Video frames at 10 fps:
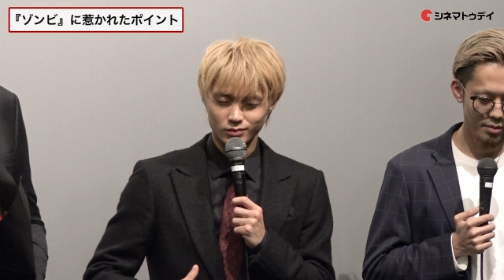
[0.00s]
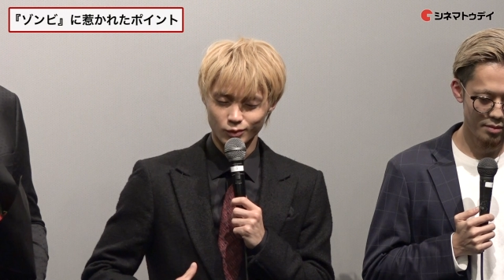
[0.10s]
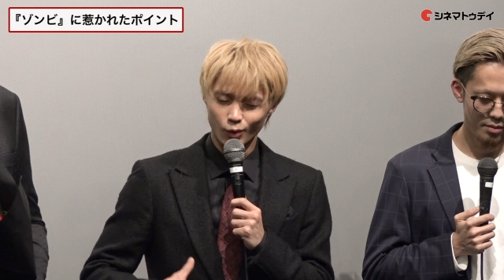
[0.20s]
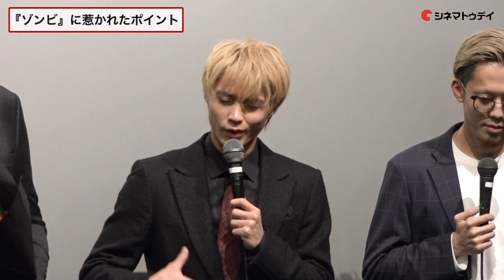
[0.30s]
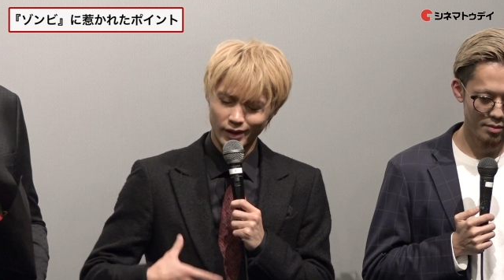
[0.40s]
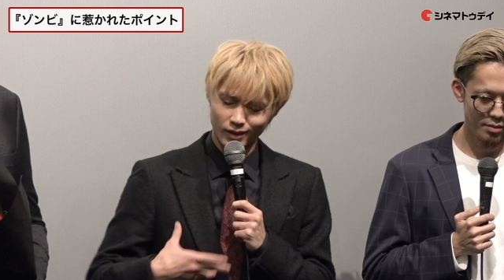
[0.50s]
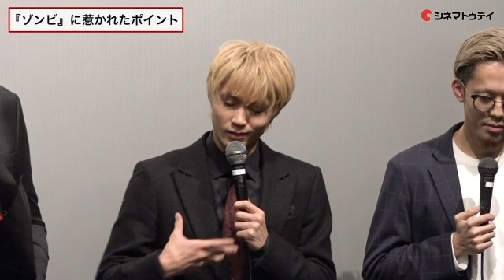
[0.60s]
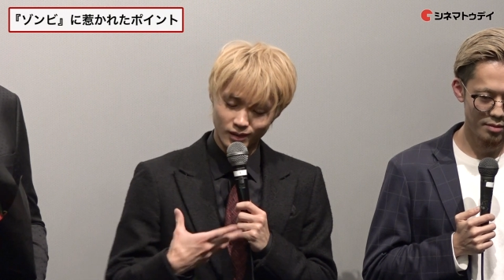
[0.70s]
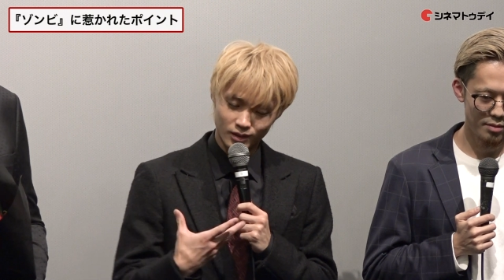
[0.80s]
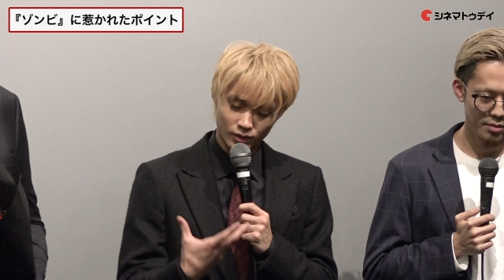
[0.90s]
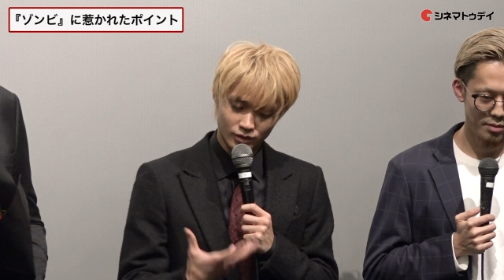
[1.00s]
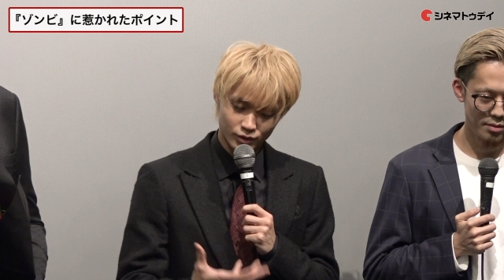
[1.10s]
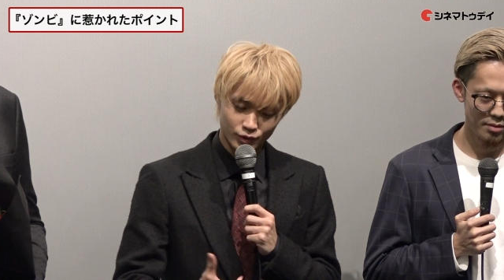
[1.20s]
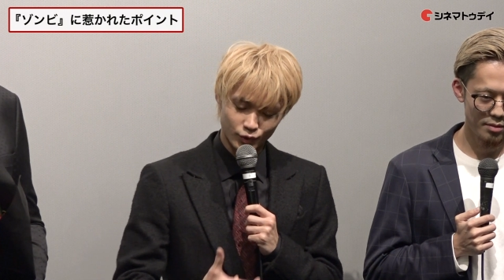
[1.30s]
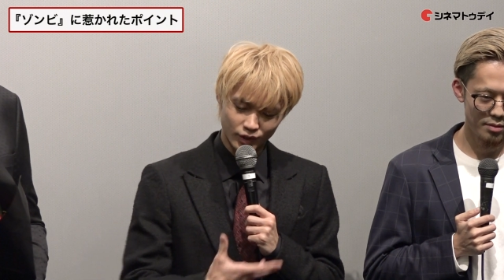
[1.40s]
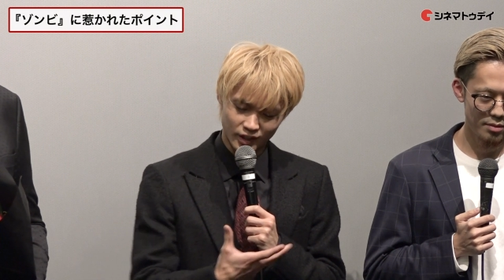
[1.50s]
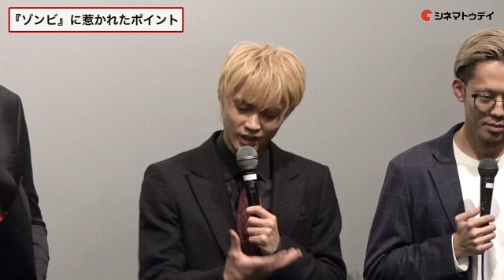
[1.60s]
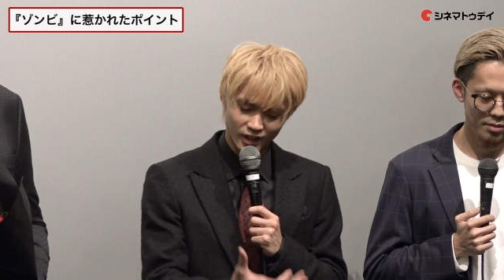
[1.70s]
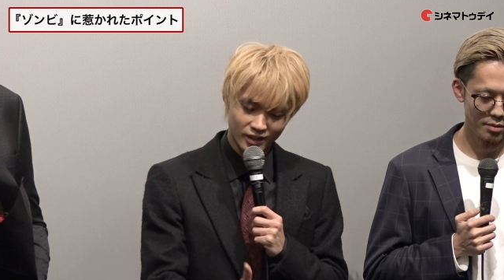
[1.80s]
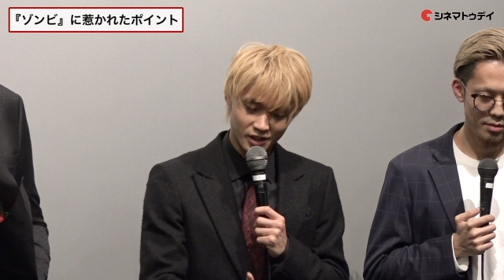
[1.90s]
をなんだろう抽象的に
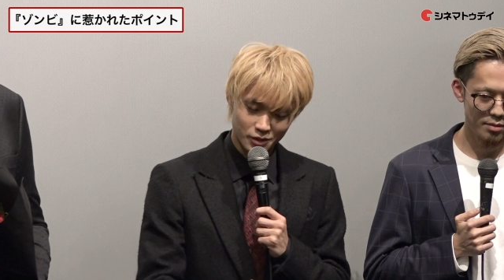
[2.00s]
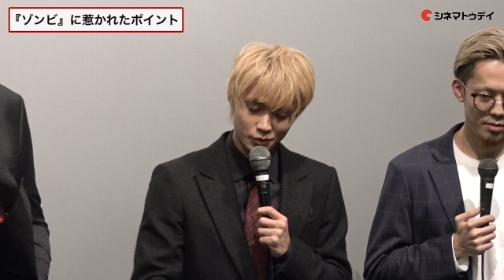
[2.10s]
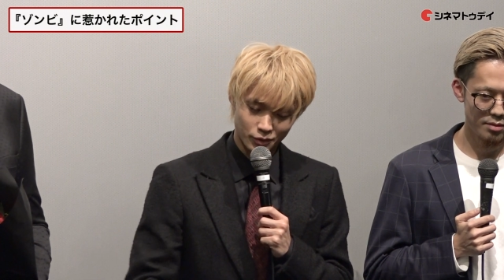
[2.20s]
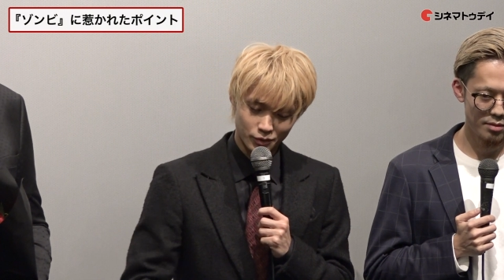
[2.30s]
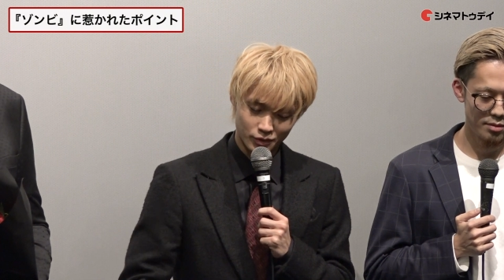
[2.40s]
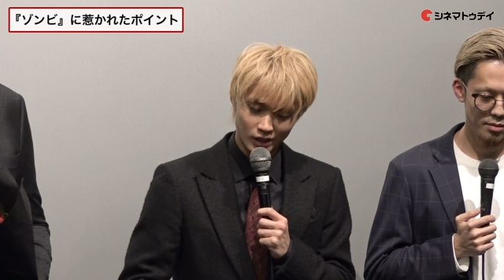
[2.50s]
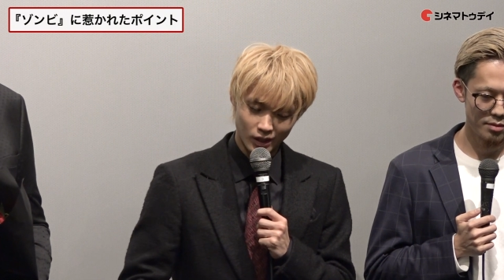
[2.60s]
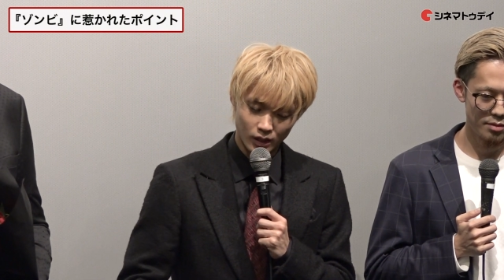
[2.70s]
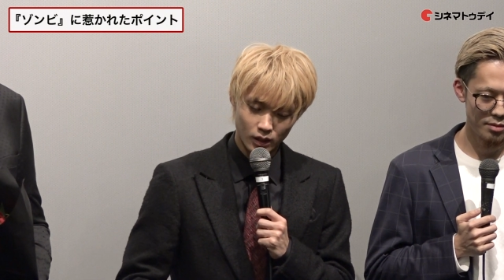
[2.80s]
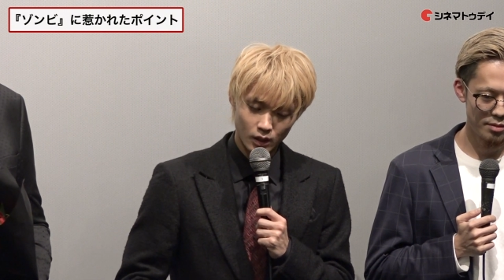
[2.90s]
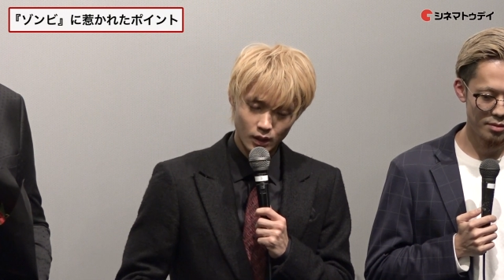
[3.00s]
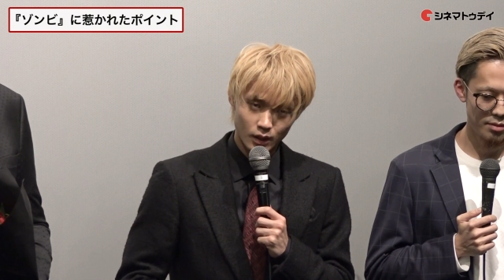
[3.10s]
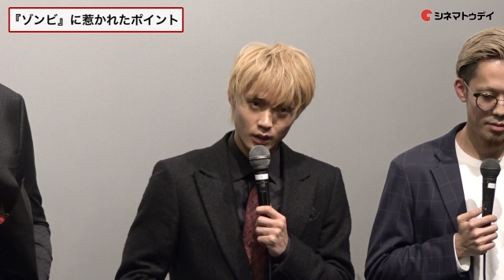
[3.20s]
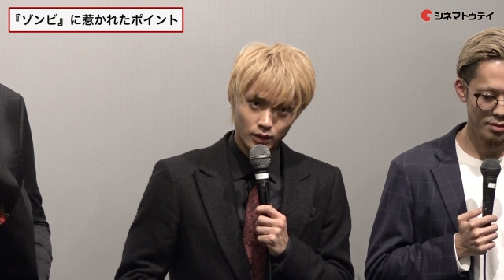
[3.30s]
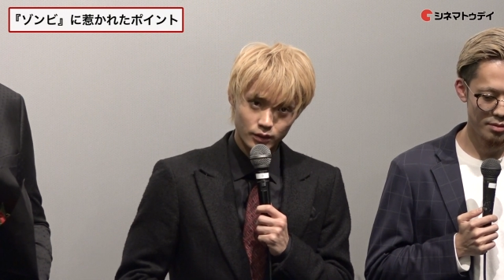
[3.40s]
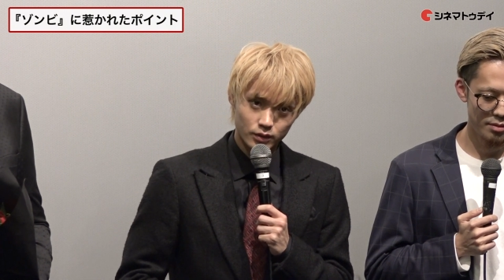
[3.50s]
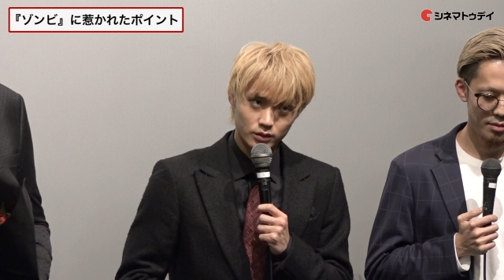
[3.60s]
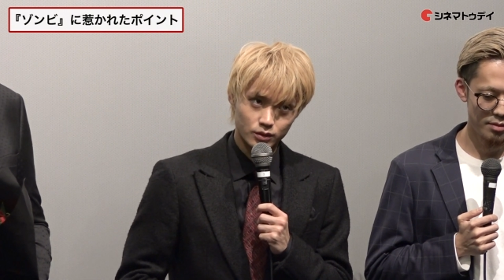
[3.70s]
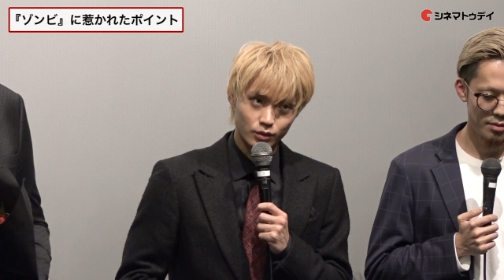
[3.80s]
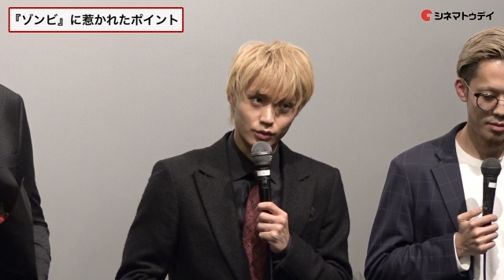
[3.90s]
描いているというか
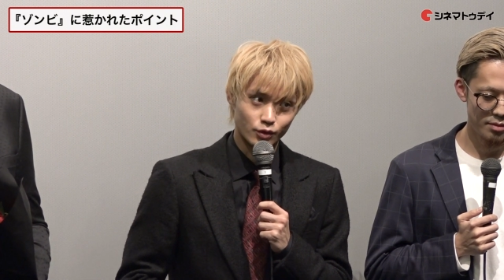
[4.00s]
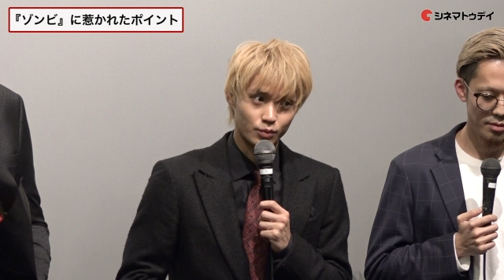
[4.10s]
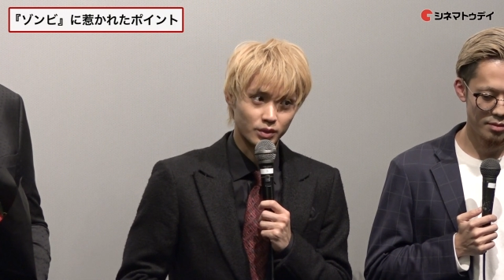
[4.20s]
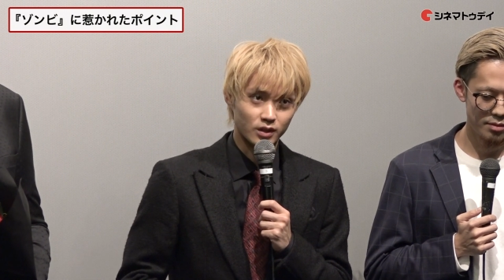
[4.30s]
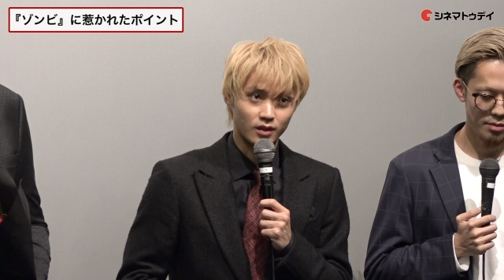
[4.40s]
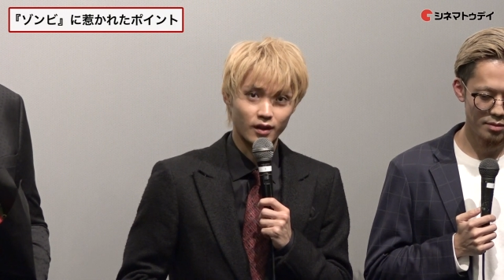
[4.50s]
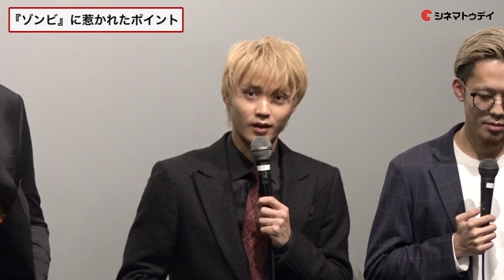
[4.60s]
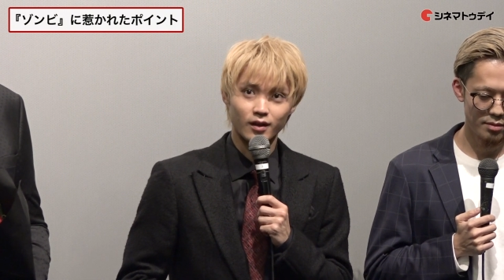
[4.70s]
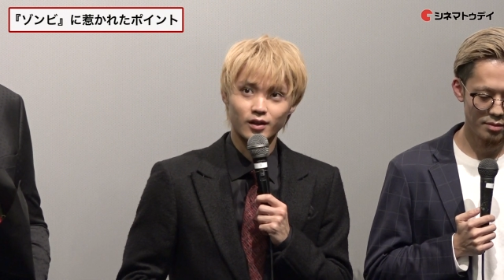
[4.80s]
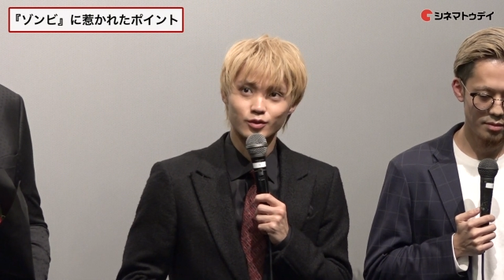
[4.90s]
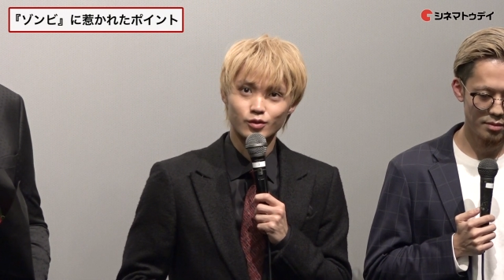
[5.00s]
すごくゾンビってあ